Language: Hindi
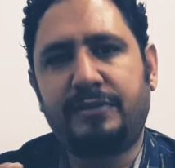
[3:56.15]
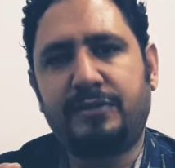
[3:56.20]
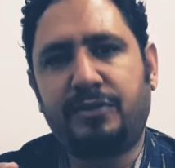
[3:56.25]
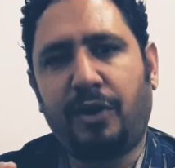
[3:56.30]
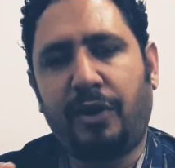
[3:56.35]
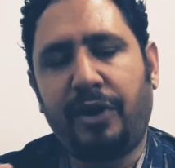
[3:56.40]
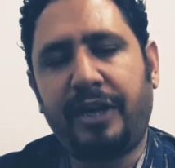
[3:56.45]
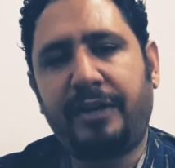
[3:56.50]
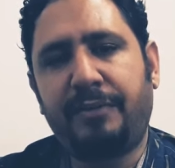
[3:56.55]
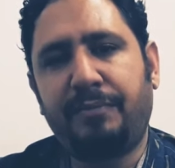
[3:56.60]

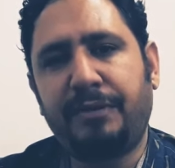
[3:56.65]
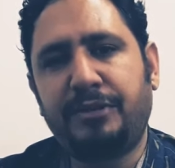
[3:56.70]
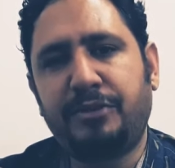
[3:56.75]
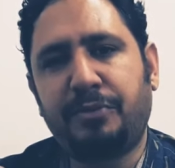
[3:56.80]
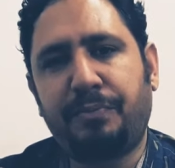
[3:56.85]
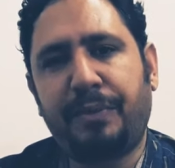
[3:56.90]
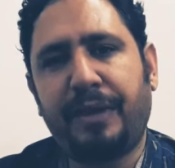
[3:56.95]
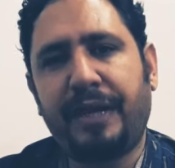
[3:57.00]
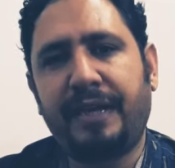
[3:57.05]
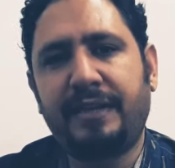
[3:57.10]
जॉइंट में जो
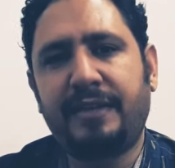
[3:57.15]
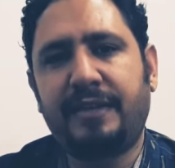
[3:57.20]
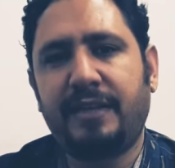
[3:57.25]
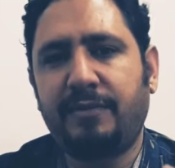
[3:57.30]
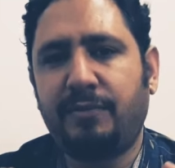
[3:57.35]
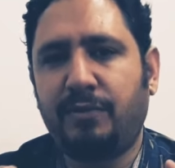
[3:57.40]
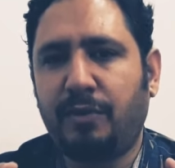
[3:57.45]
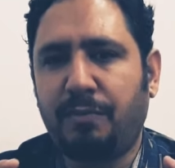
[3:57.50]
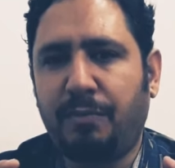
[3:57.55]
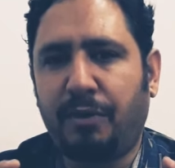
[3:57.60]
पेन
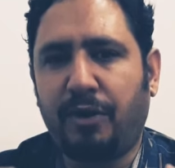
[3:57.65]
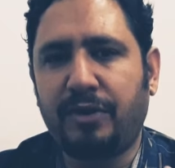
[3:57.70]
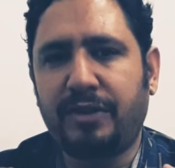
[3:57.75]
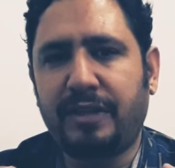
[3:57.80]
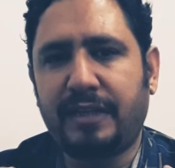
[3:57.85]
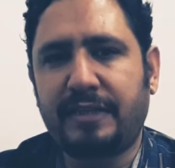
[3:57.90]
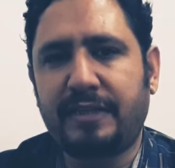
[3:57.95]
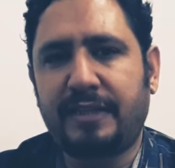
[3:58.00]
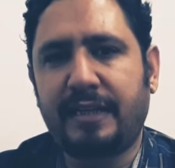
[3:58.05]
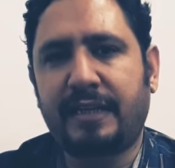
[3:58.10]
थी वो
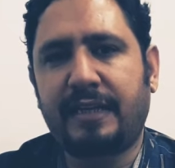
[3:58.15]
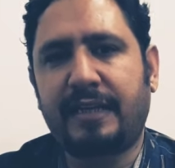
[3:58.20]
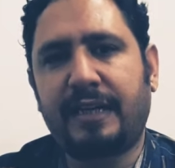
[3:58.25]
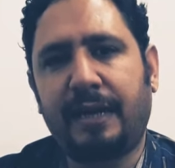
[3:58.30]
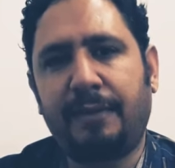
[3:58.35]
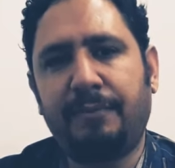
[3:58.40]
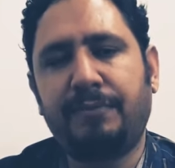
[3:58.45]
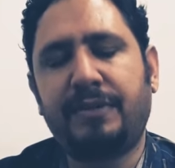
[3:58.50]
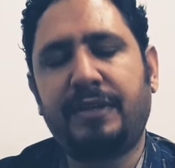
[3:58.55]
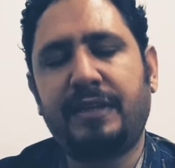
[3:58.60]
बहुत हद तक
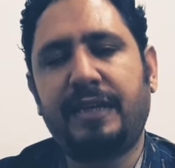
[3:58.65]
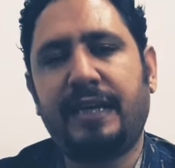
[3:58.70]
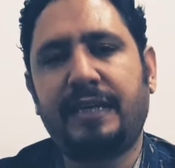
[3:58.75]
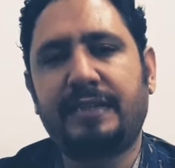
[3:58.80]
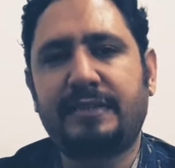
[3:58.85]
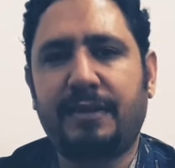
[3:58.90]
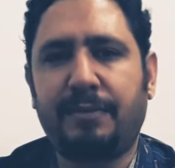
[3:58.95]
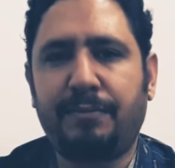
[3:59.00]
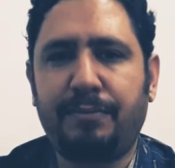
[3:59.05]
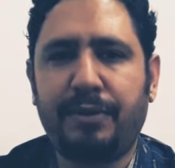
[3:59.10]
कम थी
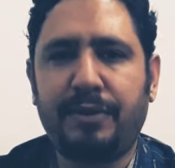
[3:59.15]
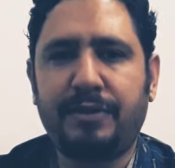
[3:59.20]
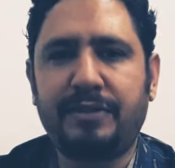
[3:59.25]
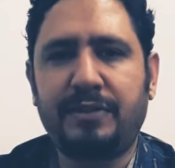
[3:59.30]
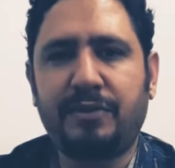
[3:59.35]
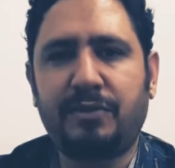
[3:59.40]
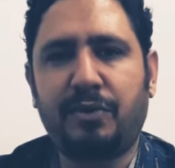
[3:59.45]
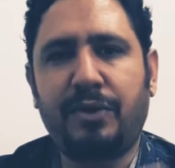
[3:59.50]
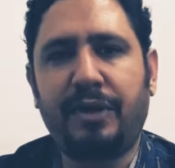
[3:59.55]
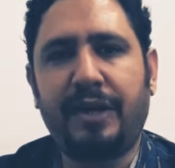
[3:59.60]
एज़ कम्पेयर
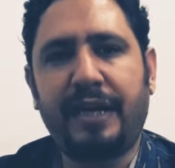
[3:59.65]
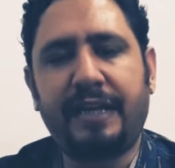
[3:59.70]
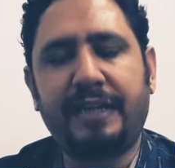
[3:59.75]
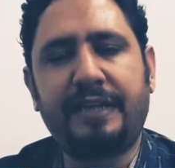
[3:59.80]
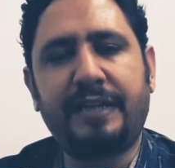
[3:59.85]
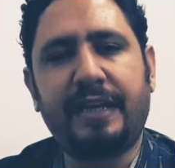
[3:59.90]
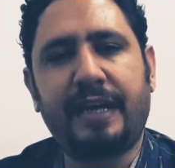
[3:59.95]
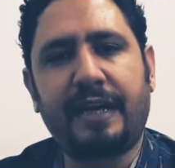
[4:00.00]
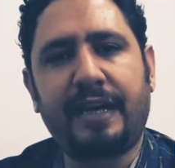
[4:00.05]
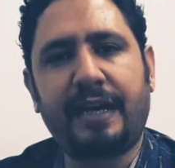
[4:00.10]
जिनको नहीं
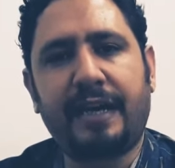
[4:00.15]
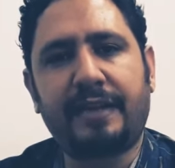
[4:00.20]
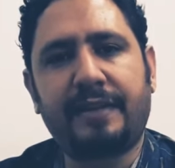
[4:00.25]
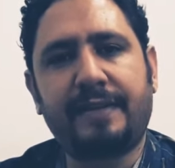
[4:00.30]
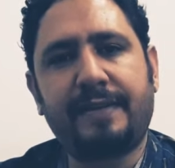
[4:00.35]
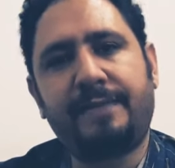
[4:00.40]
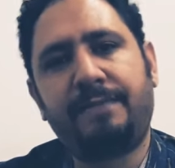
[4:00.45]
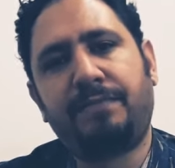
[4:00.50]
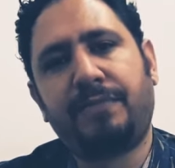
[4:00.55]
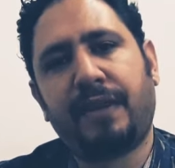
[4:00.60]
दिया गया था